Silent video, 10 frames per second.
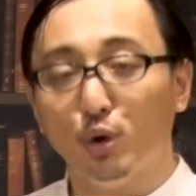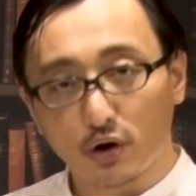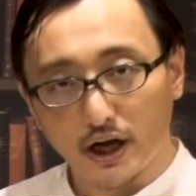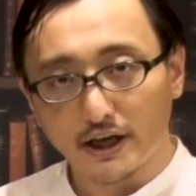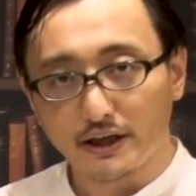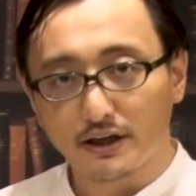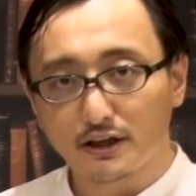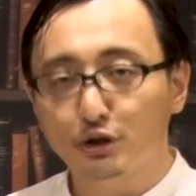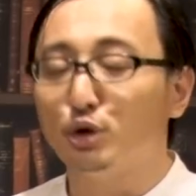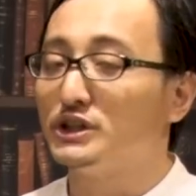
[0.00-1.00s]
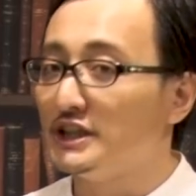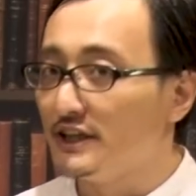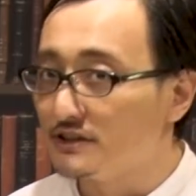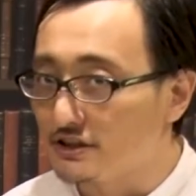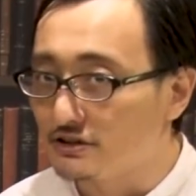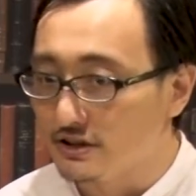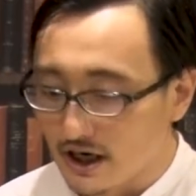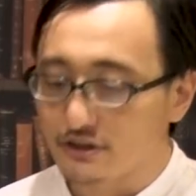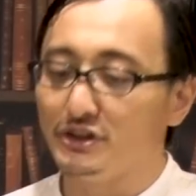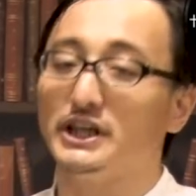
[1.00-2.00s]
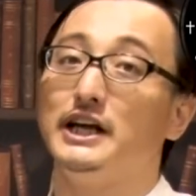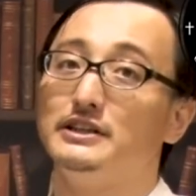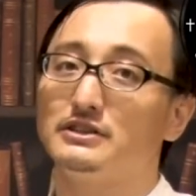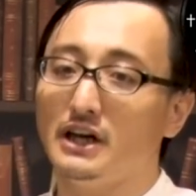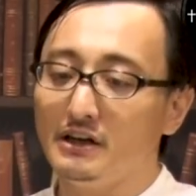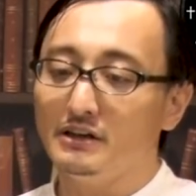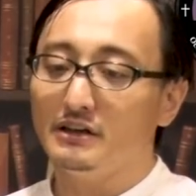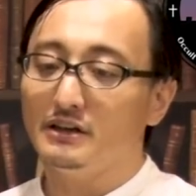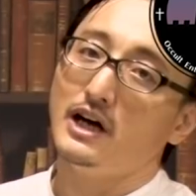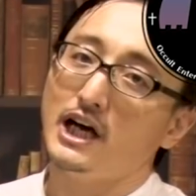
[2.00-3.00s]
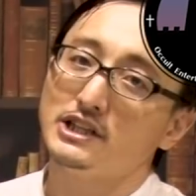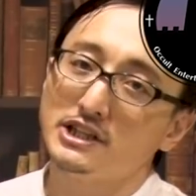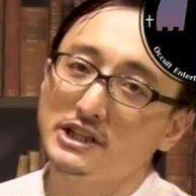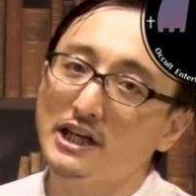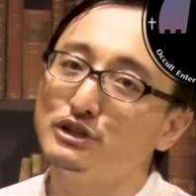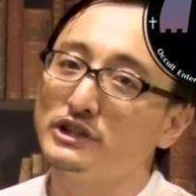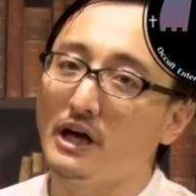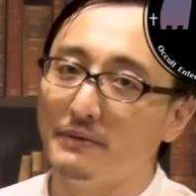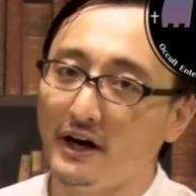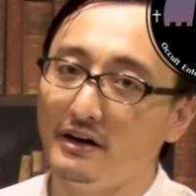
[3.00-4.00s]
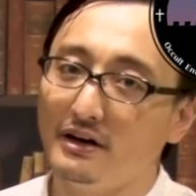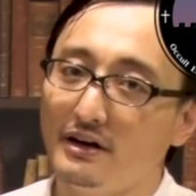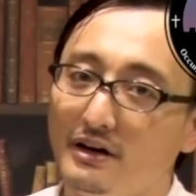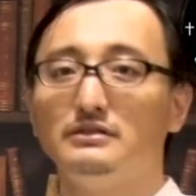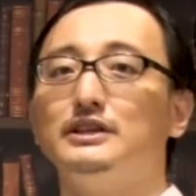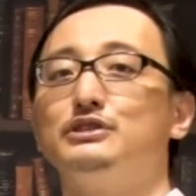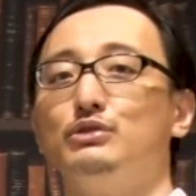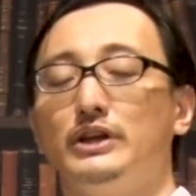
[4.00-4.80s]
妖怪都市伝説あるんじゃないですか八尺様ですよ